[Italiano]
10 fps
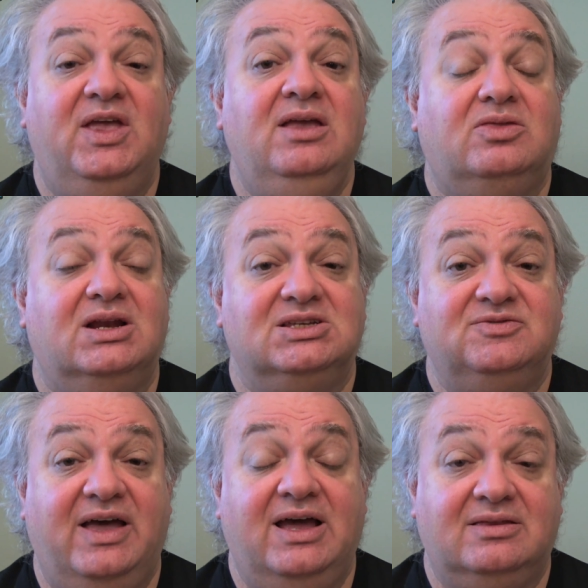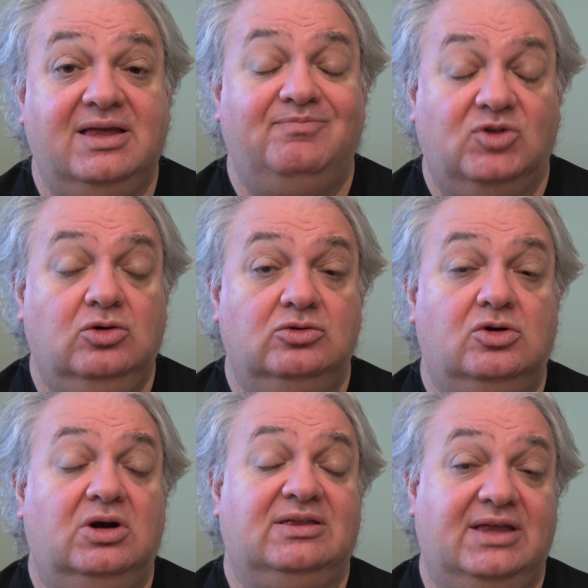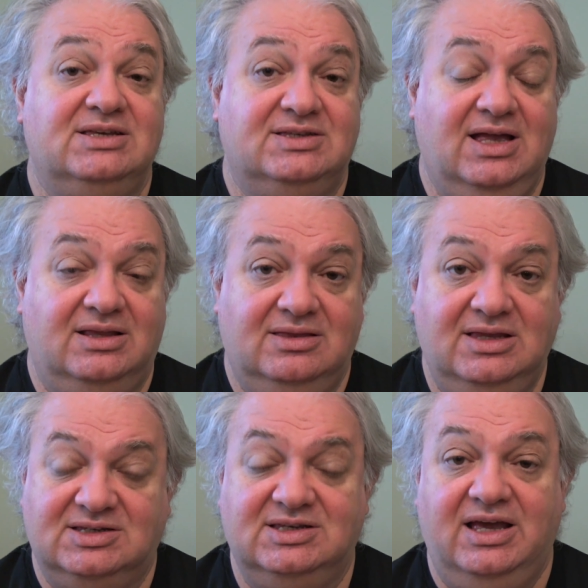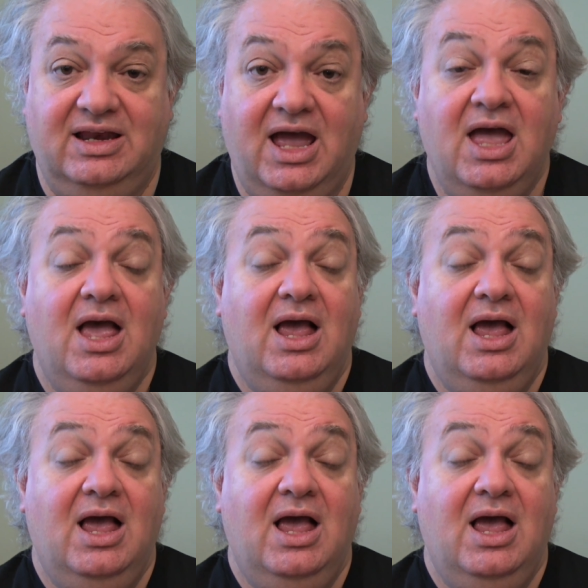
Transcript: in trasferta contro la testa di serie.